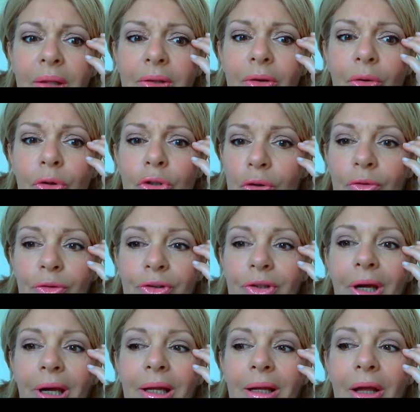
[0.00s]
oh, je
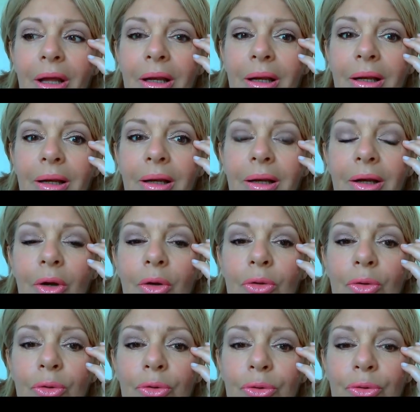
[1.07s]
redirai le
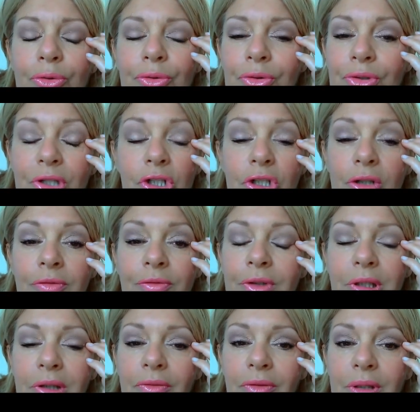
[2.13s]
nom de, cette jeune
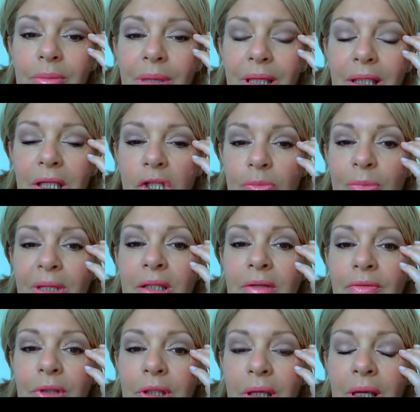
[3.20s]
fille qui fait des maquillages
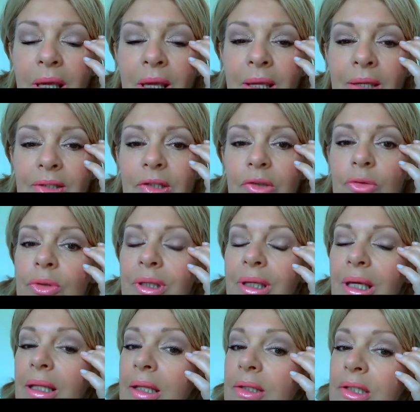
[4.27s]
magnifiques, c'est une
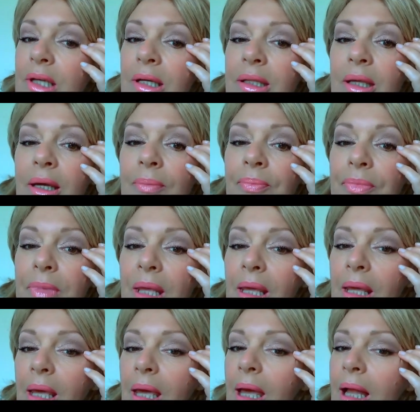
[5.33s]
Canadienne.
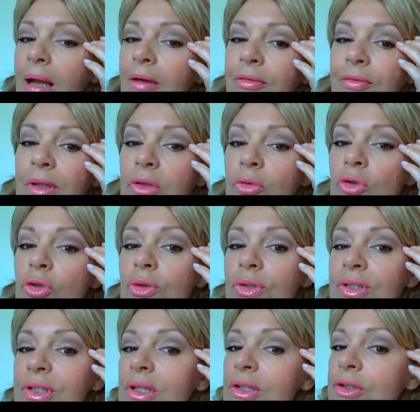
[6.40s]
Elle fait toujours
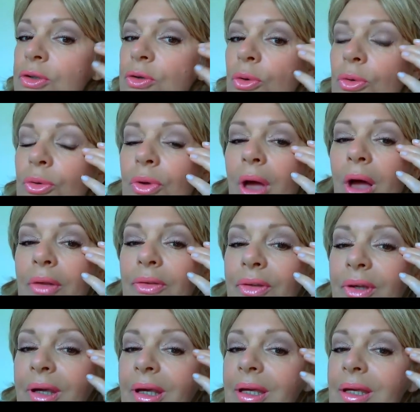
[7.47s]
ses yeux
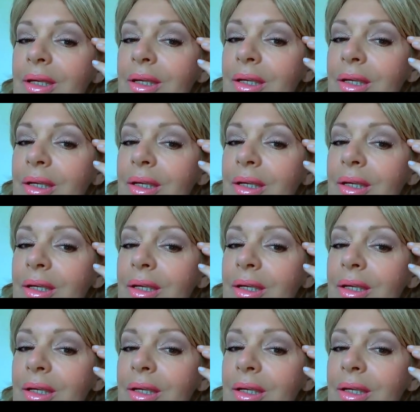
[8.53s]
très